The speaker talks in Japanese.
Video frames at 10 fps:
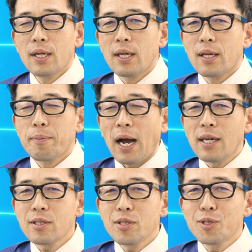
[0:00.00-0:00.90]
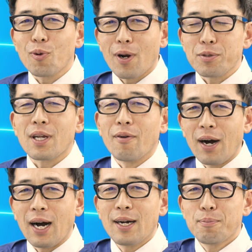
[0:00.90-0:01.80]
えー、まあ半数以上のラボさん
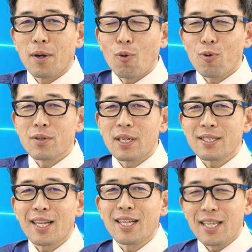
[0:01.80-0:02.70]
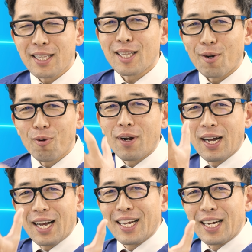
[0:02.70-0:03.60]
は、まあ、航空内スキャナーデータだろう
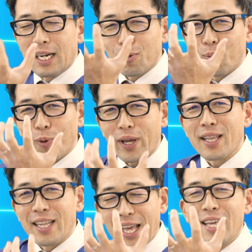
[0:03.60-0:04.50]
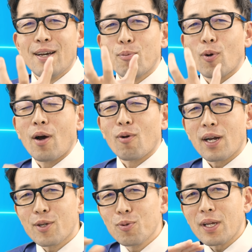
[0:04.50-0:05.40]
が、あの模型でね、もらおう
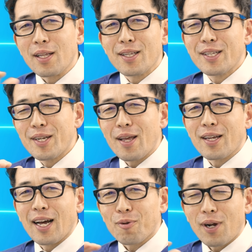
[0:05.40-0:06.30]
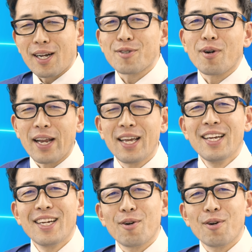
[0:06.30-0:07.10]
が、基本的にはあの価格はね、